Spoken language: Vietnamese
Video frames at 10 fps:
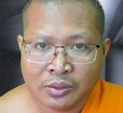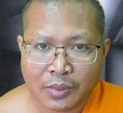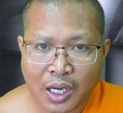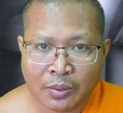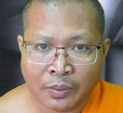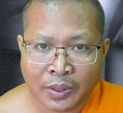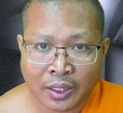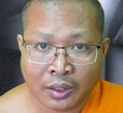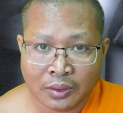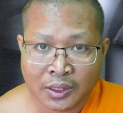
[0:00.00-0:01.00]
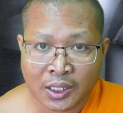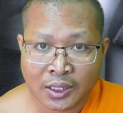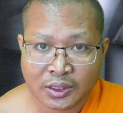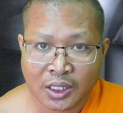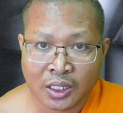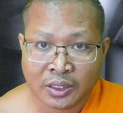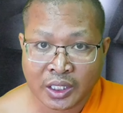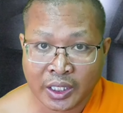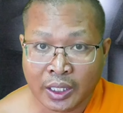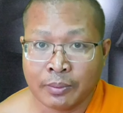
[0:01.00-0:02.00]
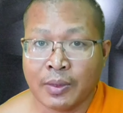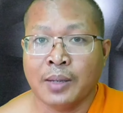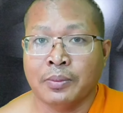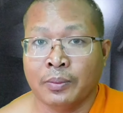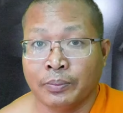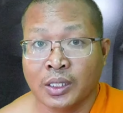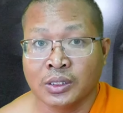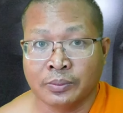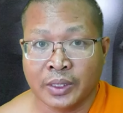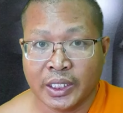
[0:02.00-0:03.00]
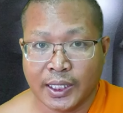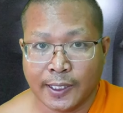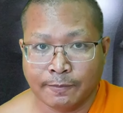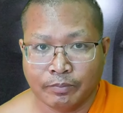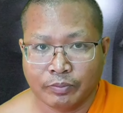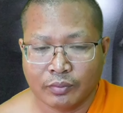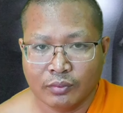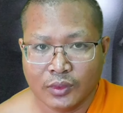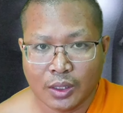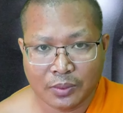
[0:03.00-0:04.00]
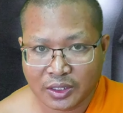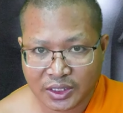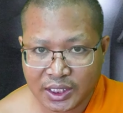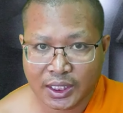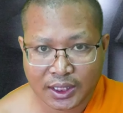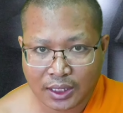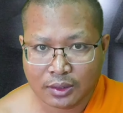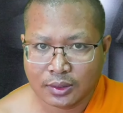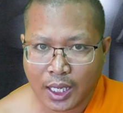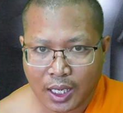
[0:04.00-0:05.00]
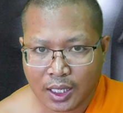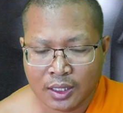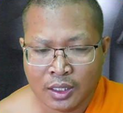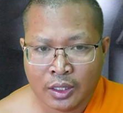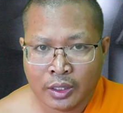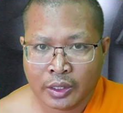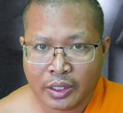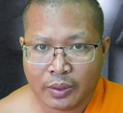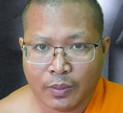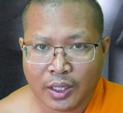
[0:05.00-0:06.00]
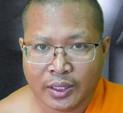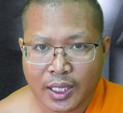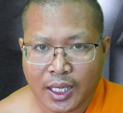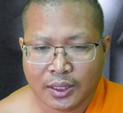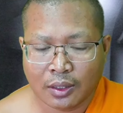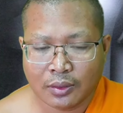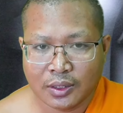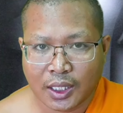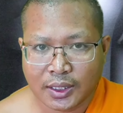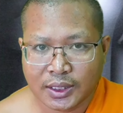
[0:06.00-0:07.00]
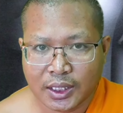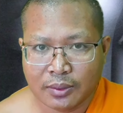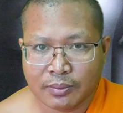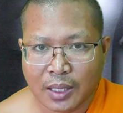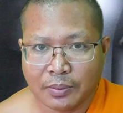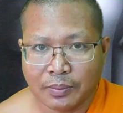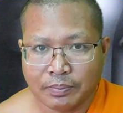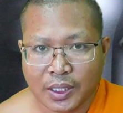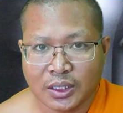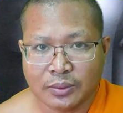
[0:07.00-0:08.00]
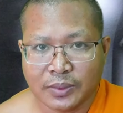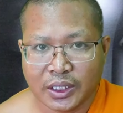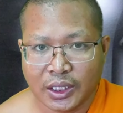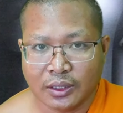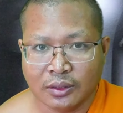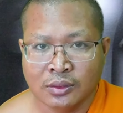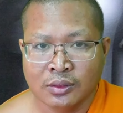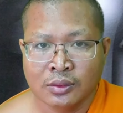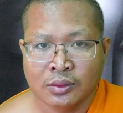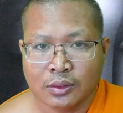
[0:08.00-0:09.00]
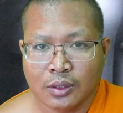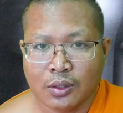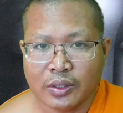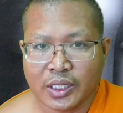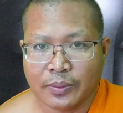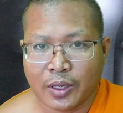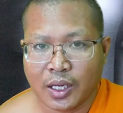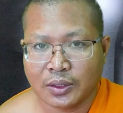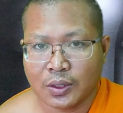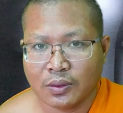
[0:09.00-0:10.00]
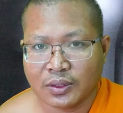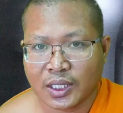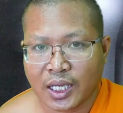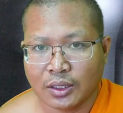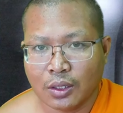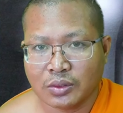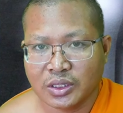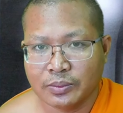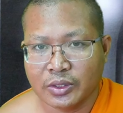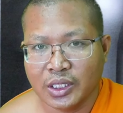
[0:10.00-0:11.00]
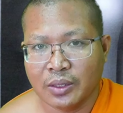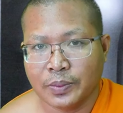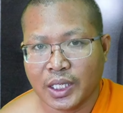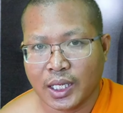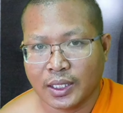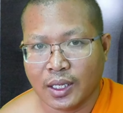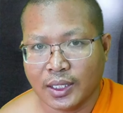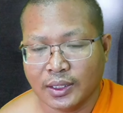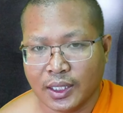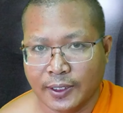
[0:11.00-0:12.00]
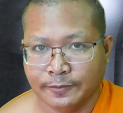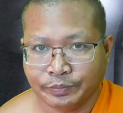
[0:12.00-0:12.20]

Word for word: bài và hiện độc từ hàng chớn chiên ban và bơi chùm hiền nó bằng chiên tới đờ niệm mòn đờ từ hàng chớn ban và bơi chùm hiền đôi đại bọn trong tra tốc chùm môi năng bè non thà